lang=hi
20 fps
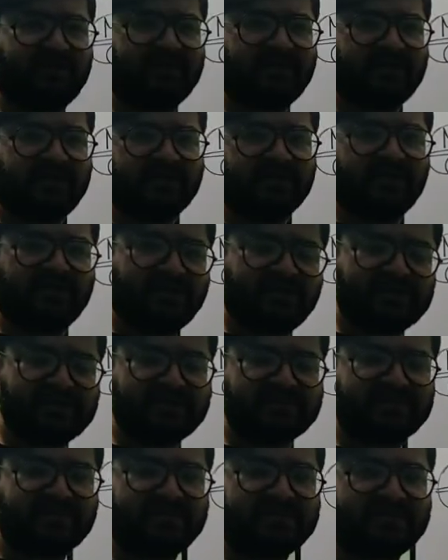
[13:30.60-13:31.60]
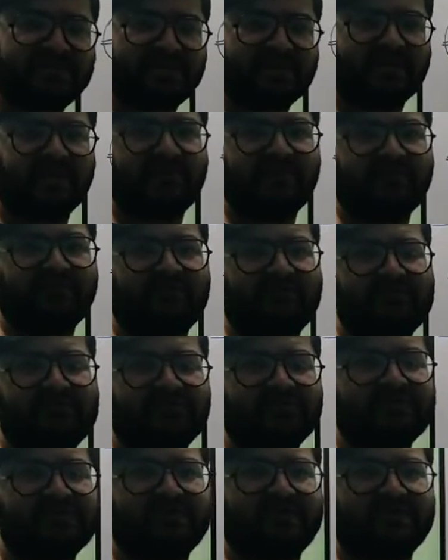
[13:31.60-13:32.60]
है तो ये जो चेंज रहेगा इसको हम
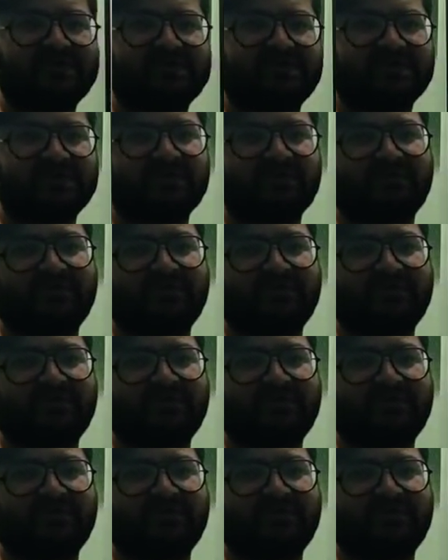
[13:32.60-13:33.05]
कौन सा वाला चेंज